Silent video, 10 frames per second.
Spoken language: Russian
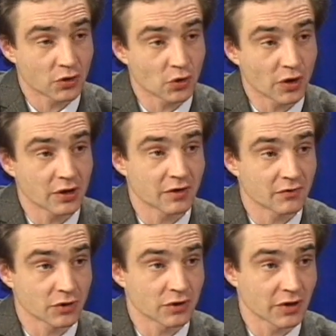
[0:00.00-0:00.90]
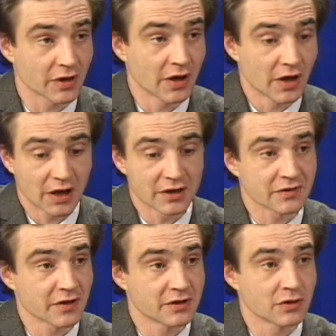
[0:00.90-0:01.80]
то это все-таки они
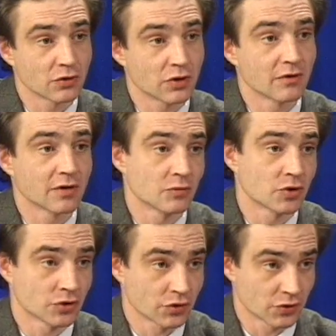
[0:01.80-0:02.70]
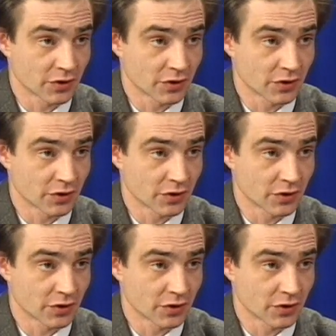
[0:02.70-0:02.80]
связаны только возможностью